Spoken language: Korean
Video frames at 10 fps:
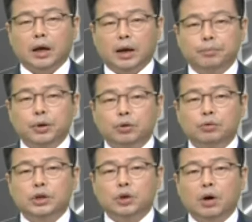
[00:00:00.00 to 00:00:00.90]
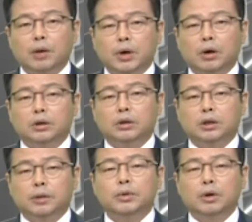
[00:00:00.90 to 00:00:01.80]
MPU를 이용하면
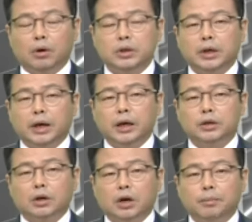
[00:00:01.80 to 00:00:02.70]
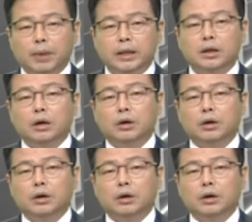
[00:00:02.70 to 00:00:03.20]
딥러닝에 적합한